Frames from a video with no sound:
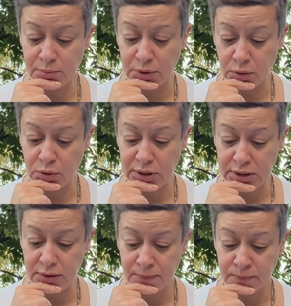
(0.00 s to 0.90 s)

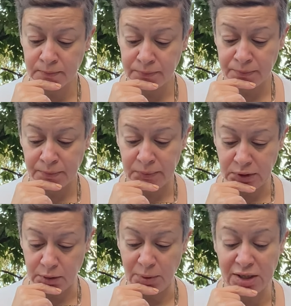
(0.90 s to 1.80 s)
بالحلي
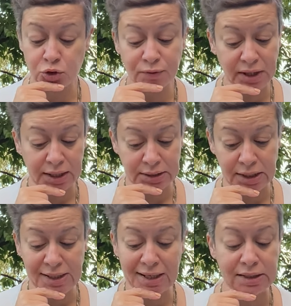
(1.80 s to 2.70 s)
طيب أنا شفت حاجة
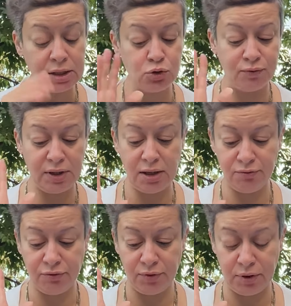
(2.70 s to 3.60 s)
تانية لكن أنا شفتها
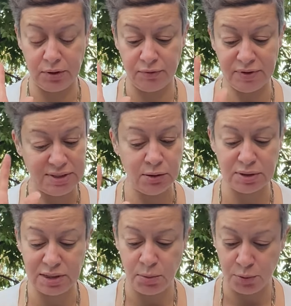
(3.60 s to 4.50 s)
في سيوة
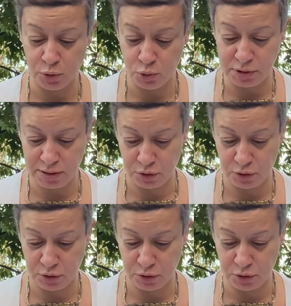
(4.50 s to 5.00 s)
زي ما بيقول الأستاذ